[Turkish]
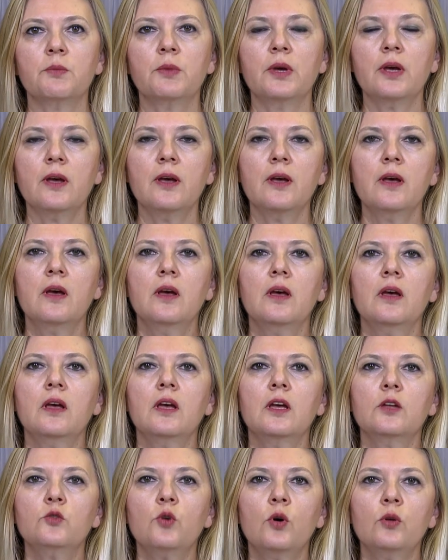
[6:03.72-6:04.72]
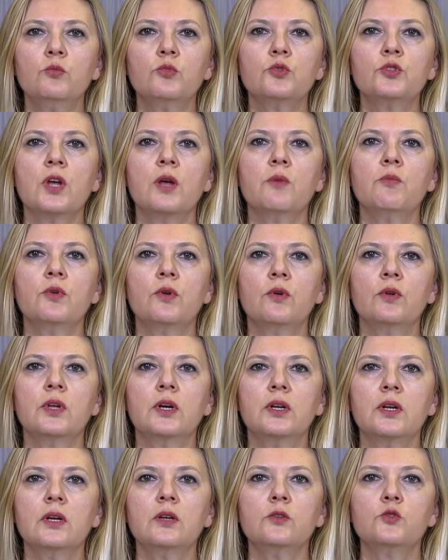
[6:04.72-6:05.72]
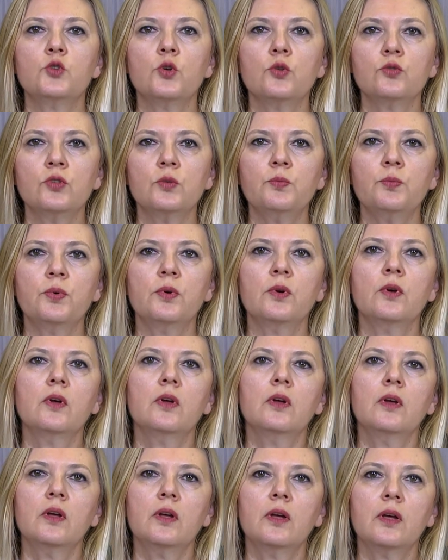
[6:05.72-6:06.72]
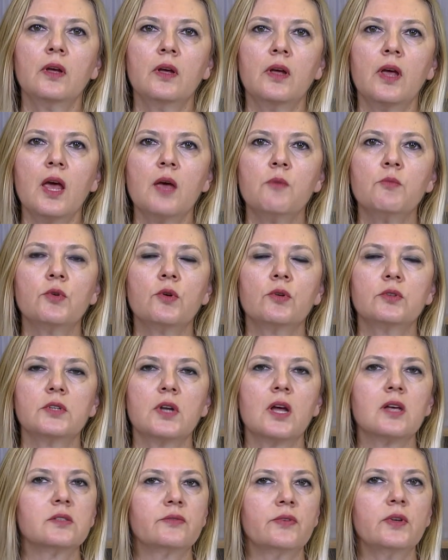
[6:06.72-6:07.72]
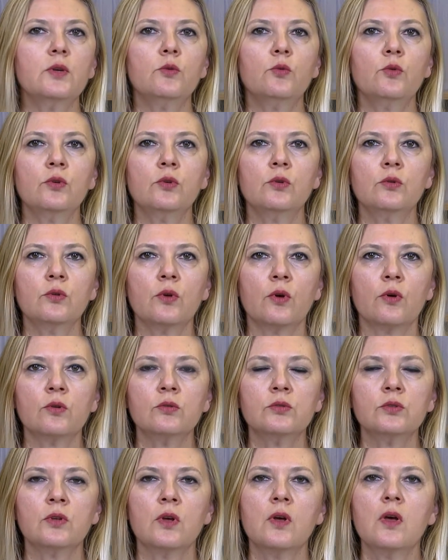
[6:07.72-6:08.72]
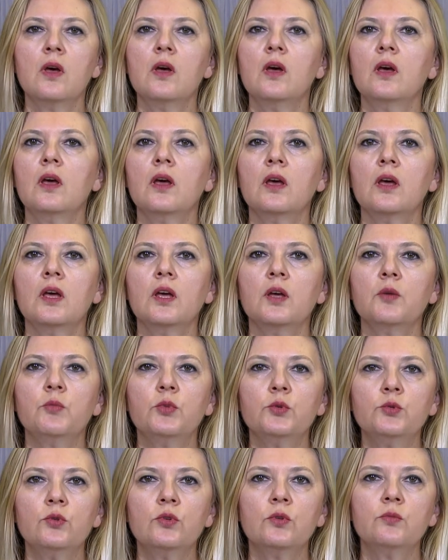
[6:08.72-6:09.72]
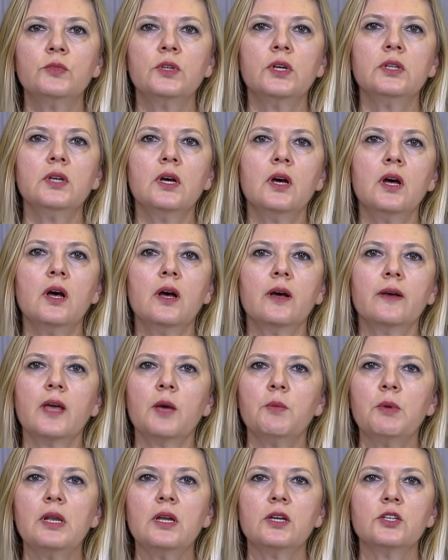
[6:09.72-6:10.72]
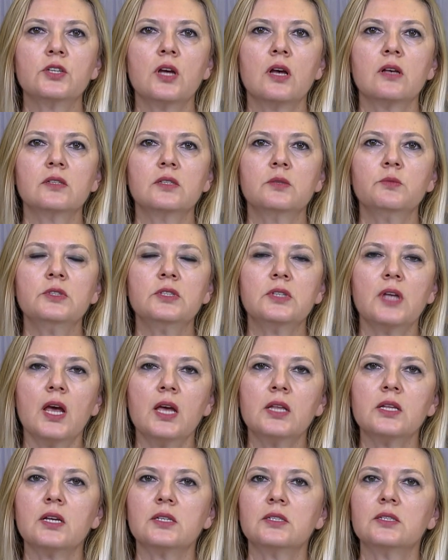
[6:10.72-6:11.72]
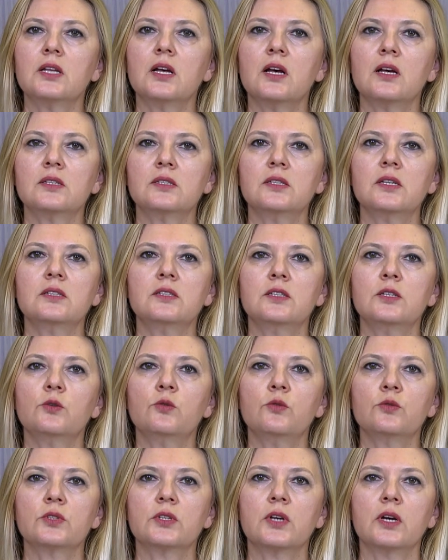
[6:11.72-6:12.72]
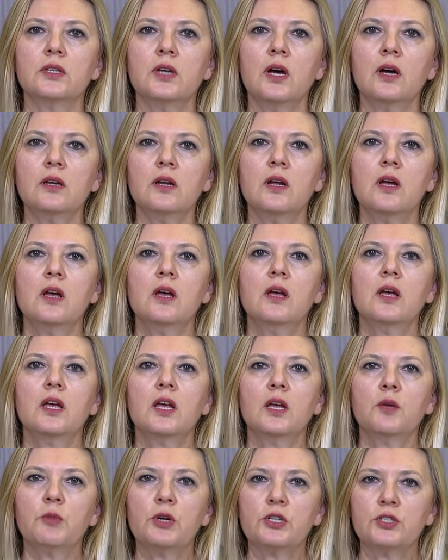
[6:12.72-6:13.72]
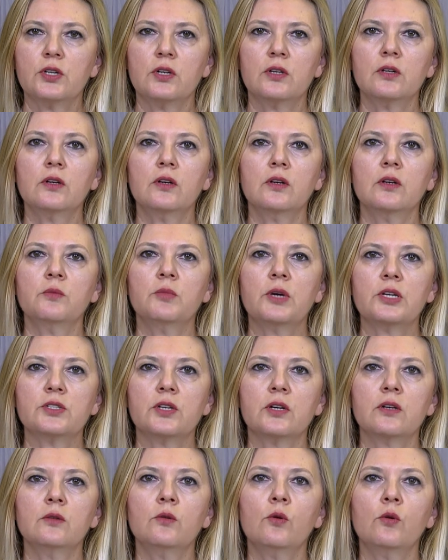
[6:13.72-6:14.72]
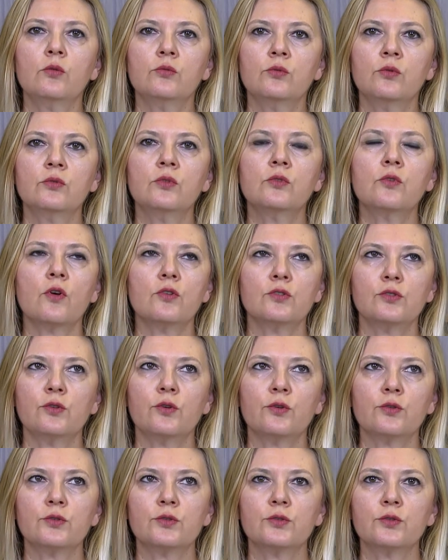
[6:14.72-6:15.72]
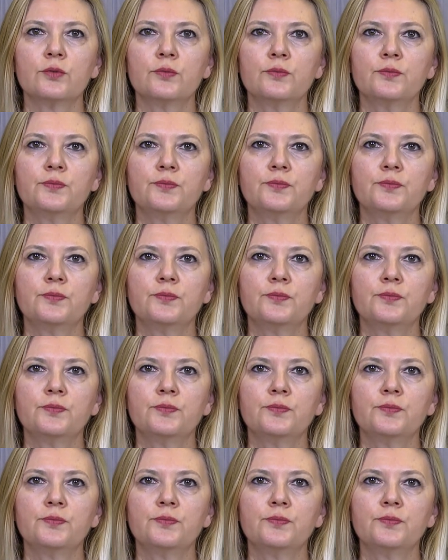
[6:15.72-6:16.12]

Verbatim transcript: gibi e, donmuş embriyoları çözüp e, embriyo transferi uyguluyoruz. E, bu durumda da gebelik şansımız en az taze siklus kadar e, başarı başarılı olduğunu gözlüyoruz.